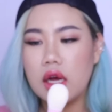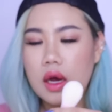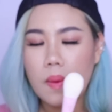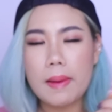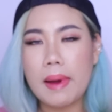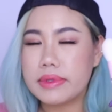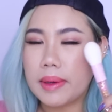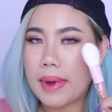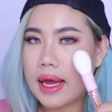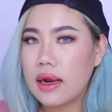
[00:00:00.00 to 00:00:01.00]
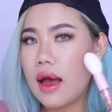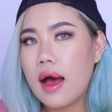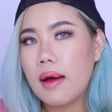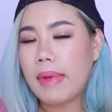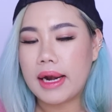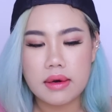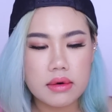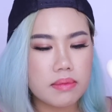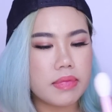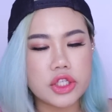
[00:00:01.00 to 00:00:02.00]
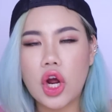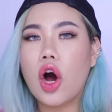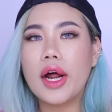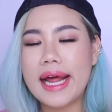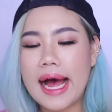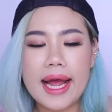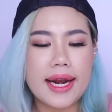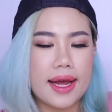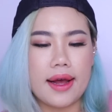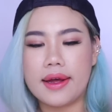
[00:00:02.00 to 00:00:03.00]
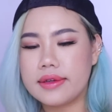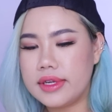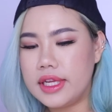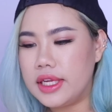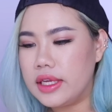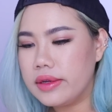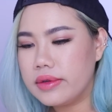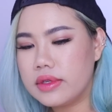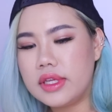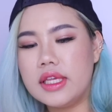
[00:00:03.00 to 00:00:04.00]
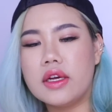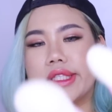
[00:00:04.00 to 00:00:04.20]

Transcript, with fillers: ก็คือเอาไว้แบบสามารถปัด brush on ได้นะคะ นี่นี่สอ